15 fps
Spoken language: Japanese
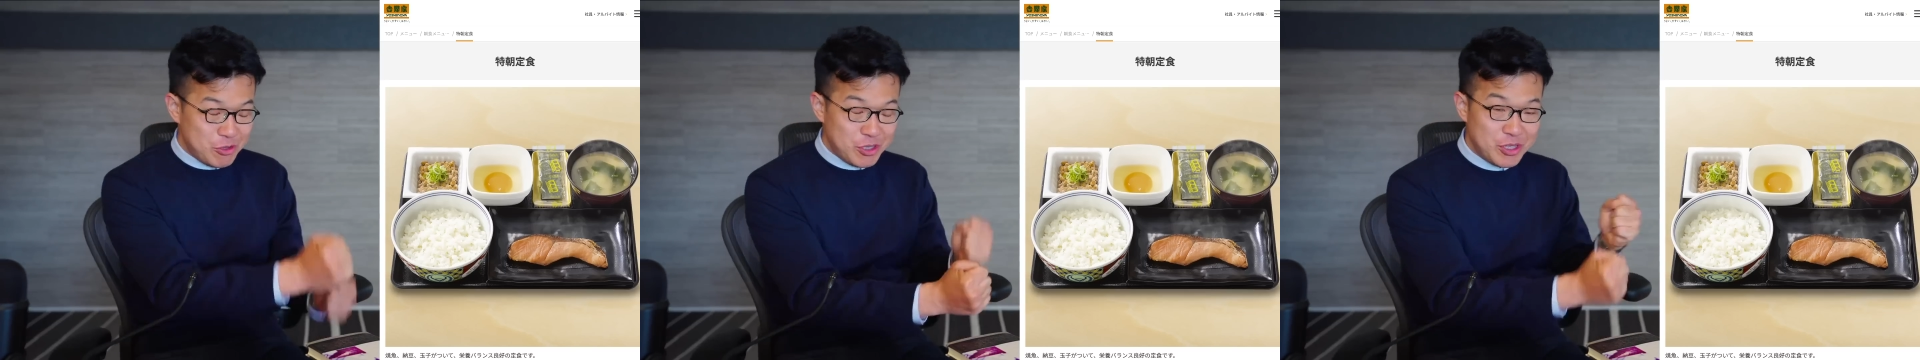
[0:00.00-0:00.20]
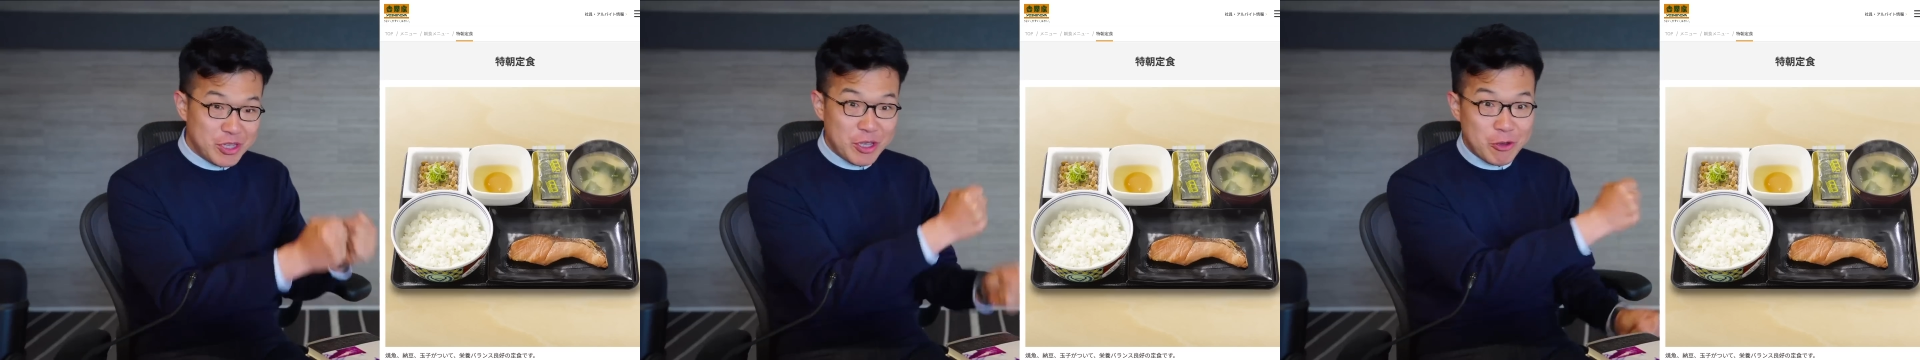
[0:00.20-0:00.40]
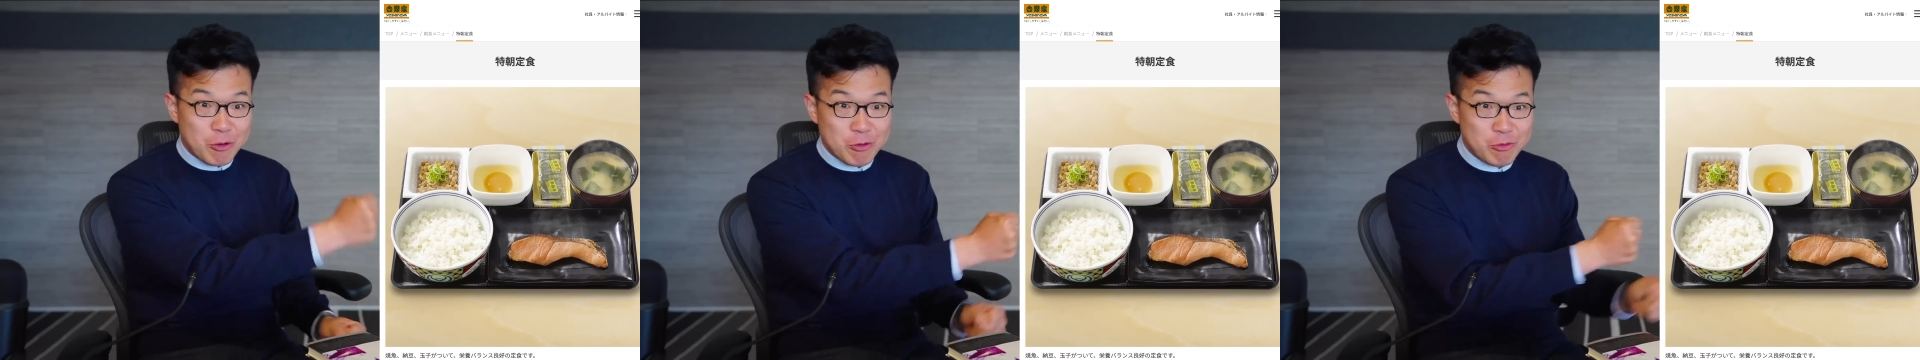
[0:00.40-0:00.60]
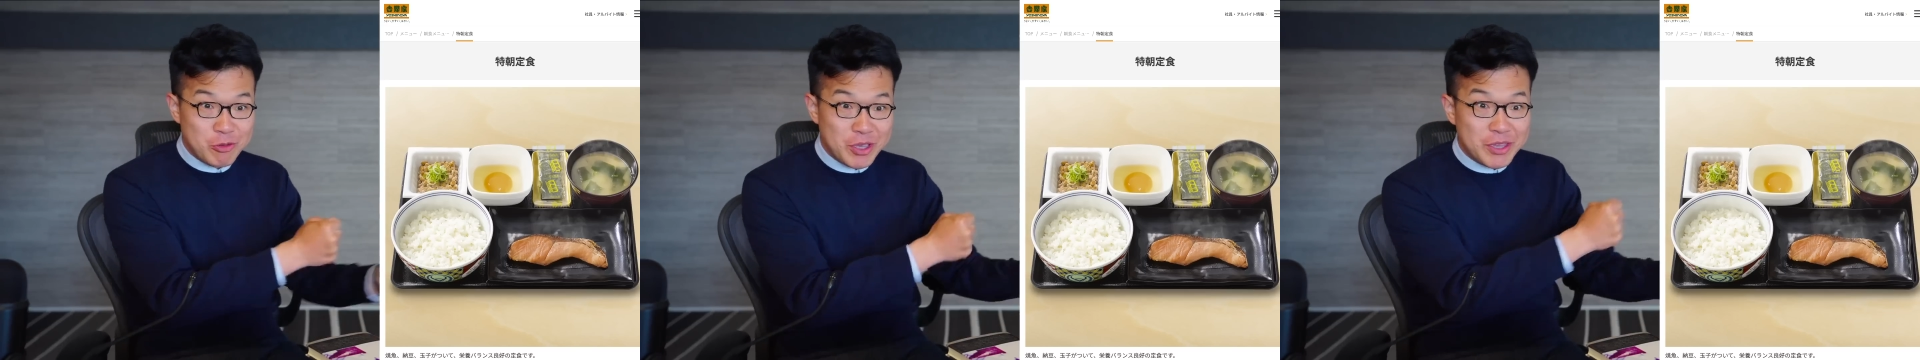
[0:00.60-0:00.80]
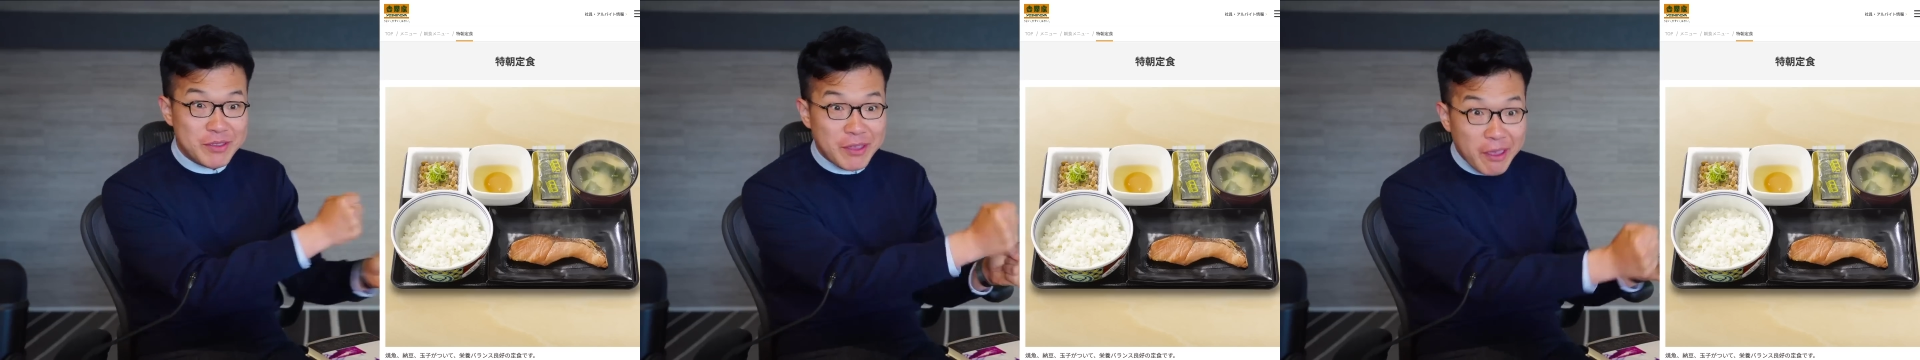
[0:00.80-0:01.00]
稲を
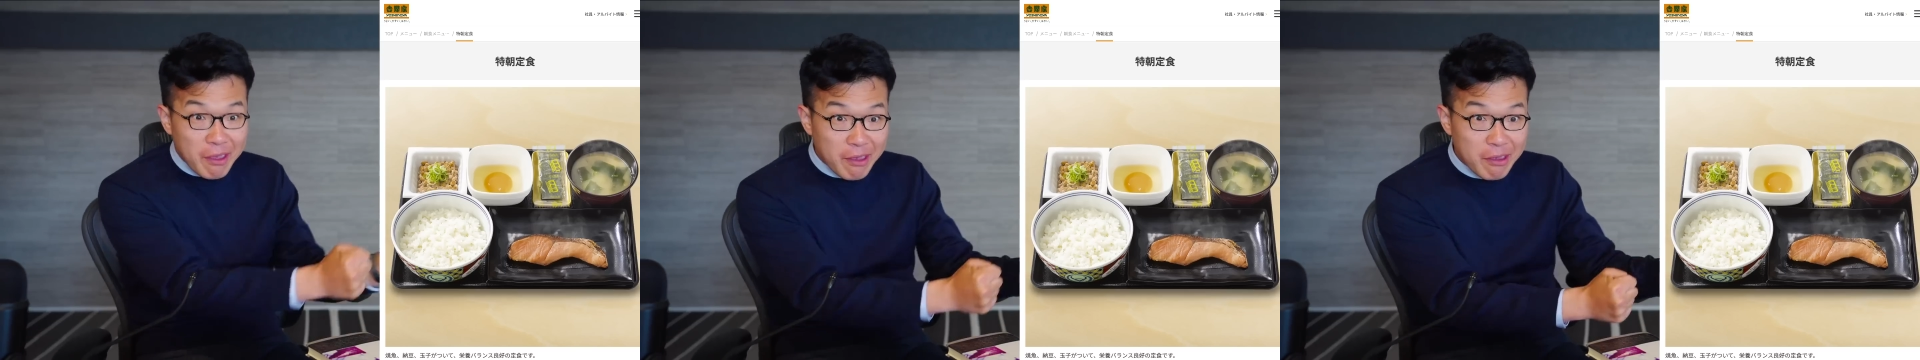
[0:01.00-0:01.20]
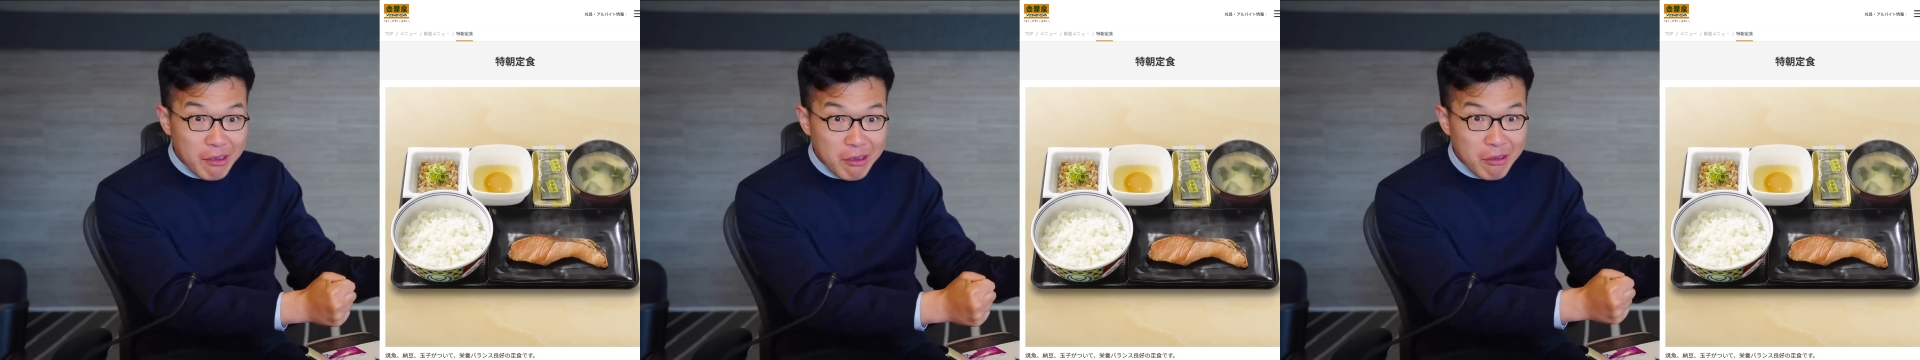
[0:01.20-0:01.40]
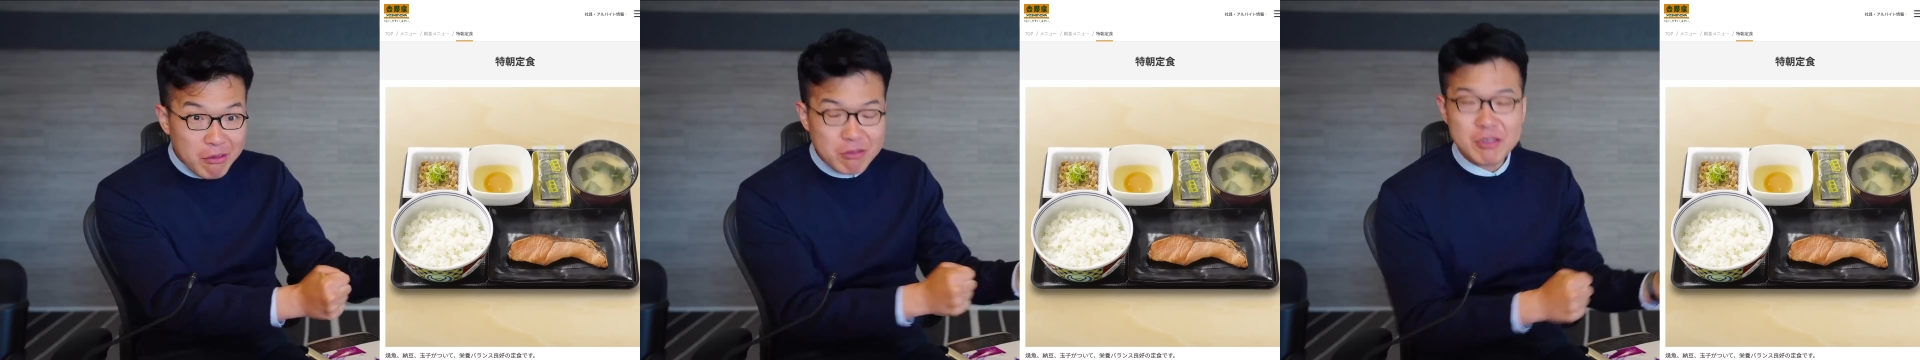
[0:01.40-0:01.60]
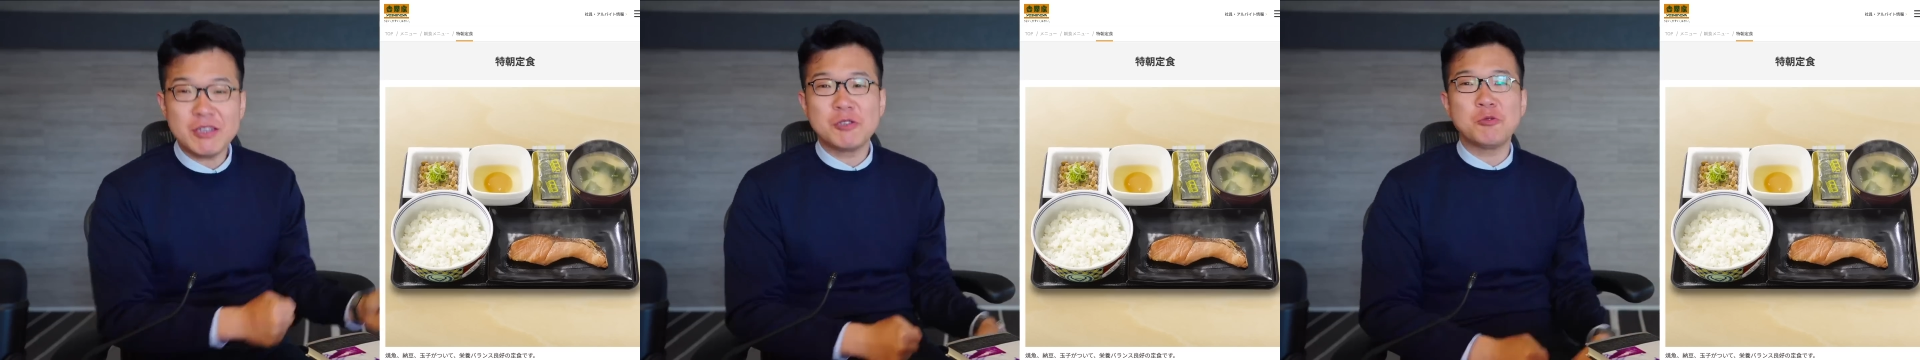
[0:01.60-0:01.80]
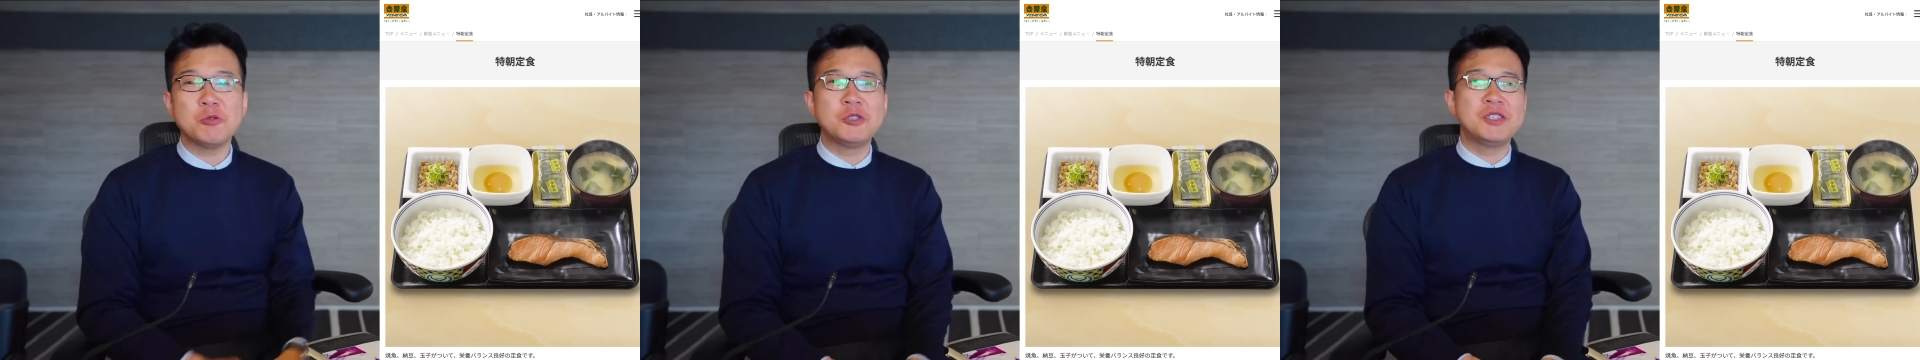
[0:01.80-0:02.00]
植えて、で、
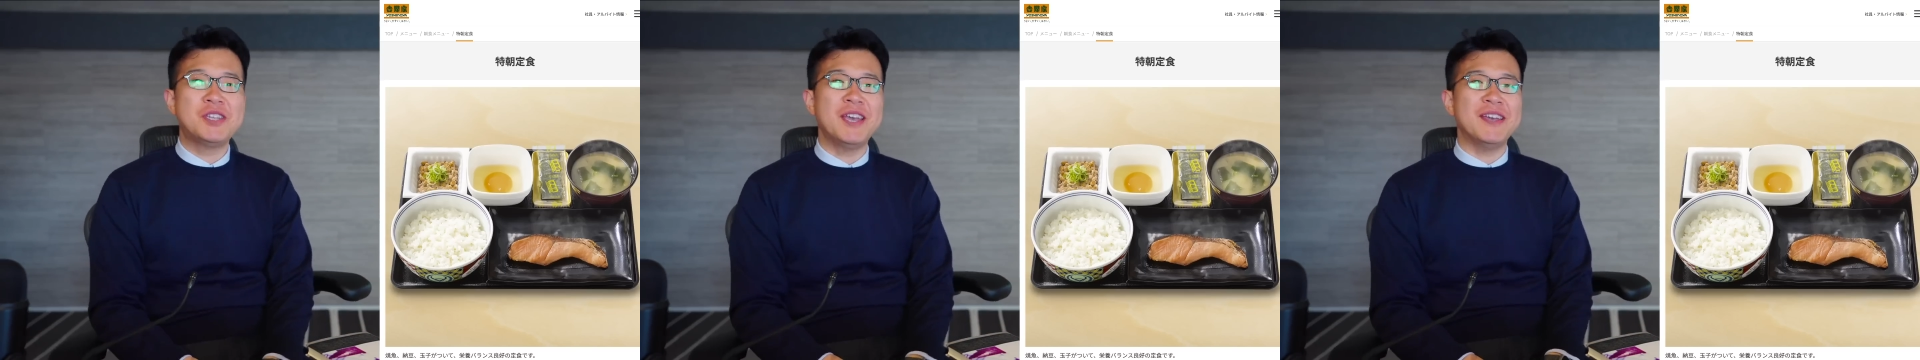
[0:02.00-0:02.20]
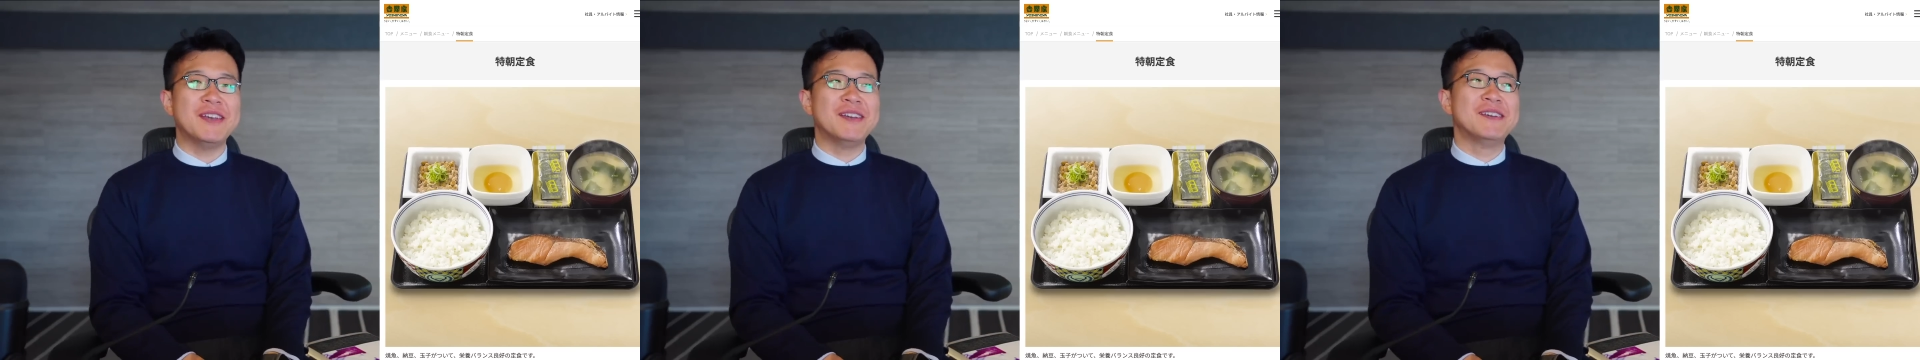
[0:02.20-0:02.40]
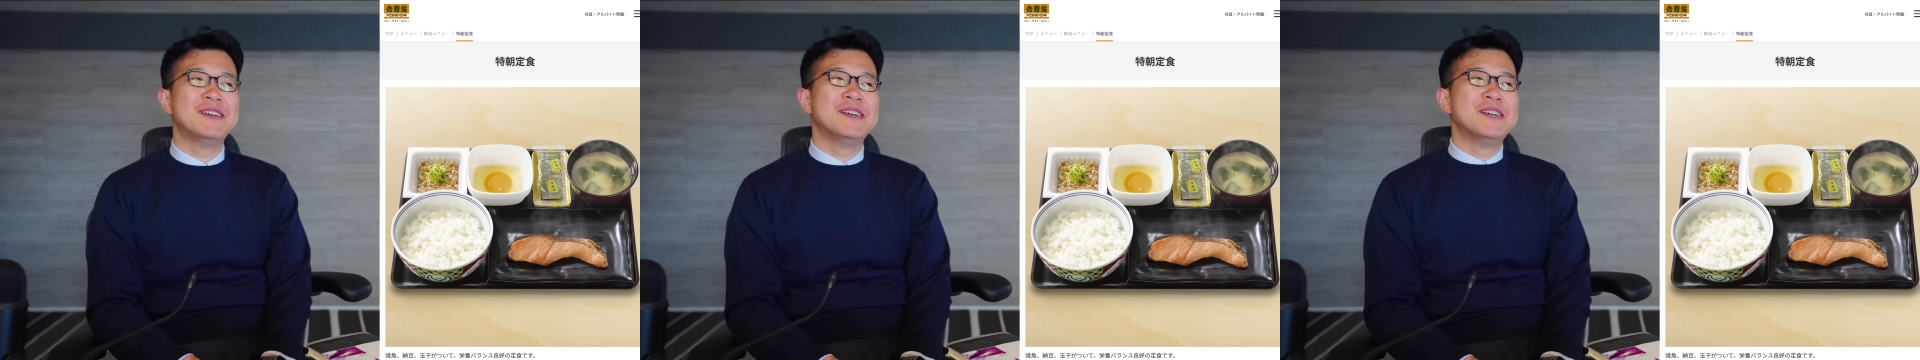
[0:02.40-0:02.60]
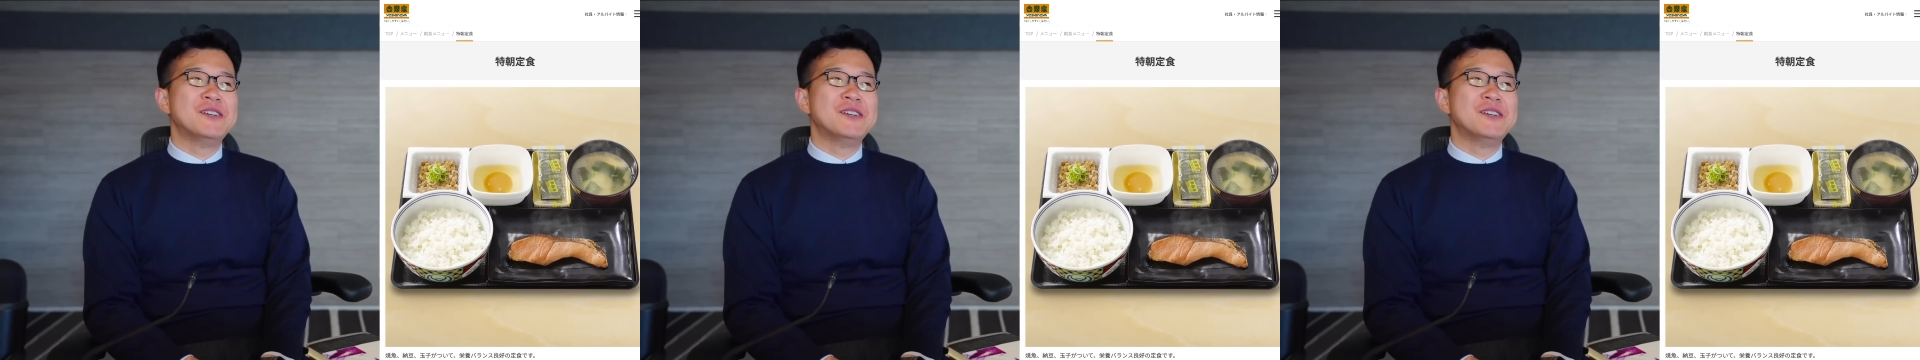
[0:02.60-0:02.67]
そして「